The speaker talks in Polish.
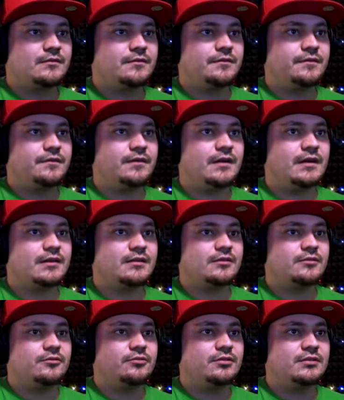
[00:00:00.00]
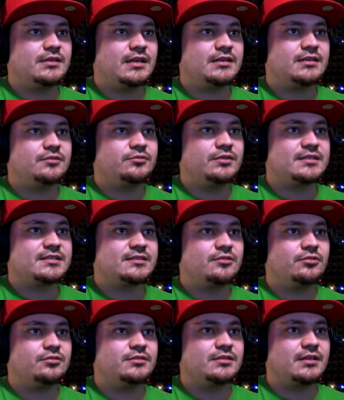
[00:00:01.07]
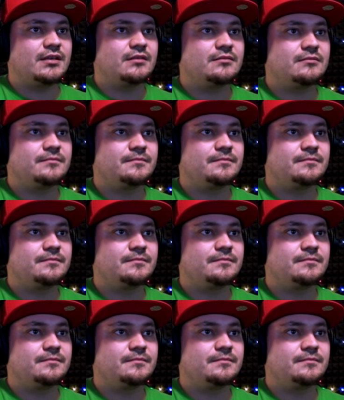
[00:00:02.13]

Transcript: Fak, kurde, jakie tu jest schodnie.